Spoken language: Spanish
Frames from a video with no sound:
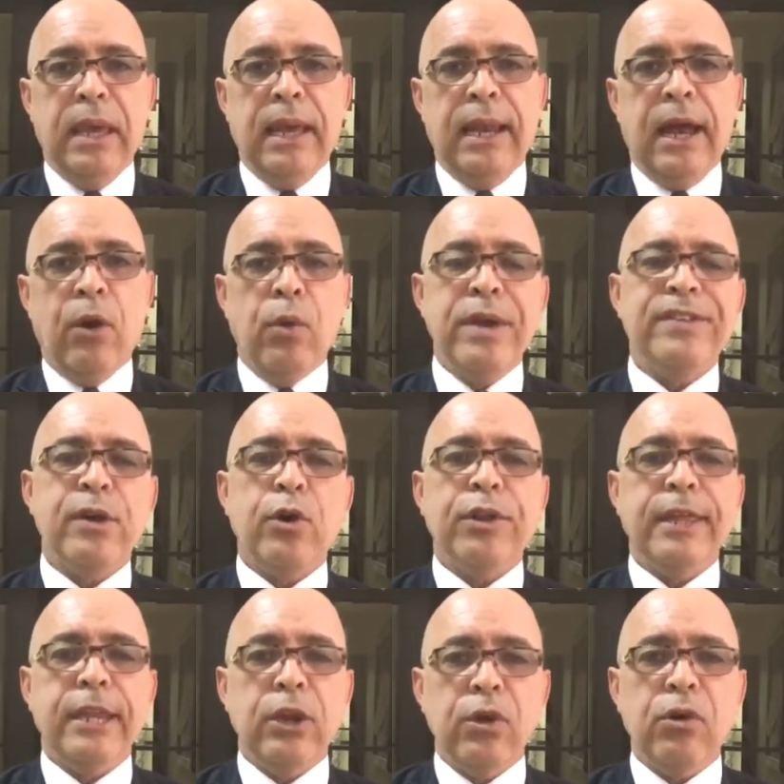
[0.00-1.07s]
Eh, la jueza
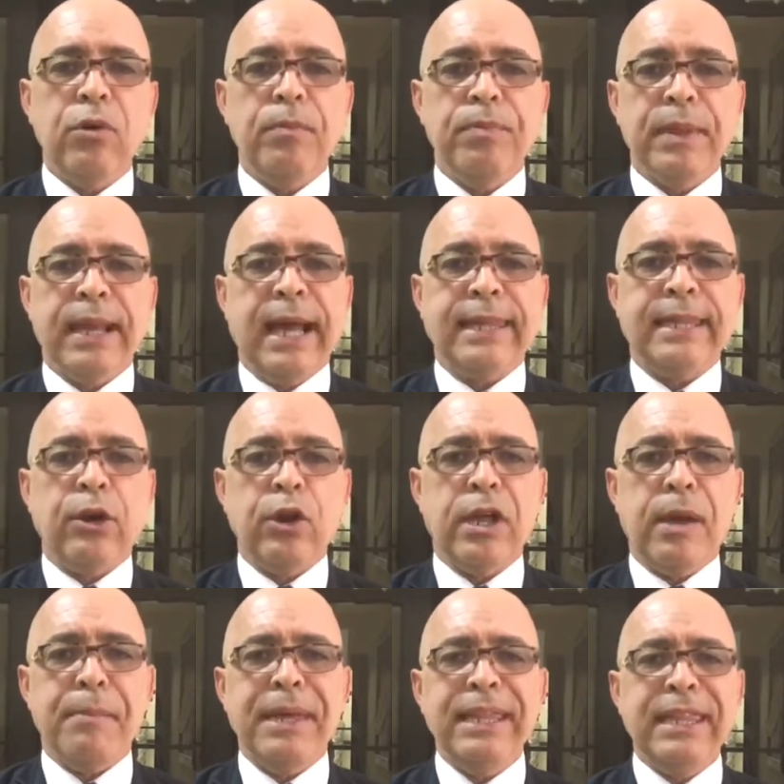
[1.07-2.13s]
ordenó
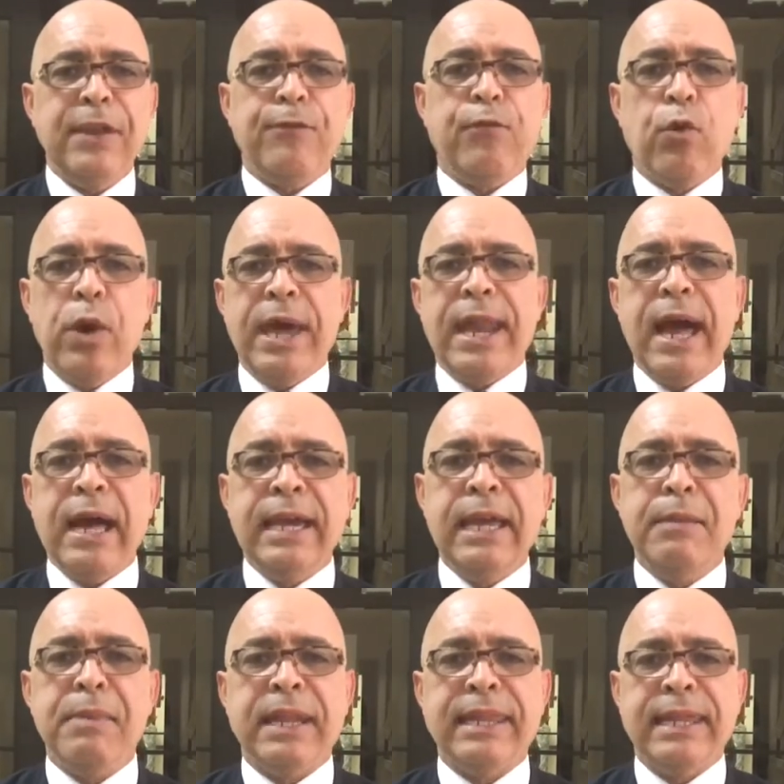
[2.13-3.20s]
categóricamente fuera
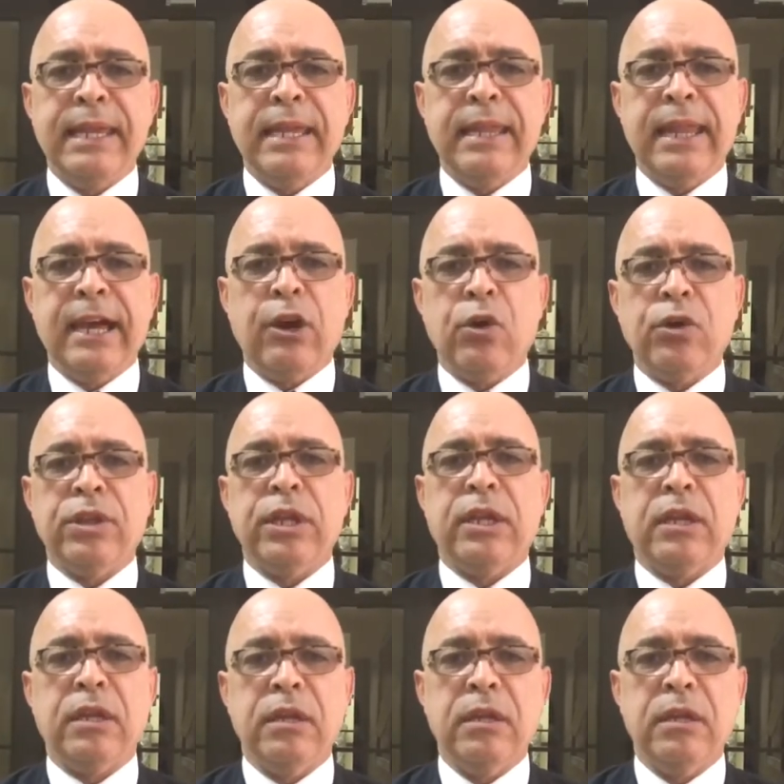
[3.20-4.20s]
Ángel Martínez de la corte.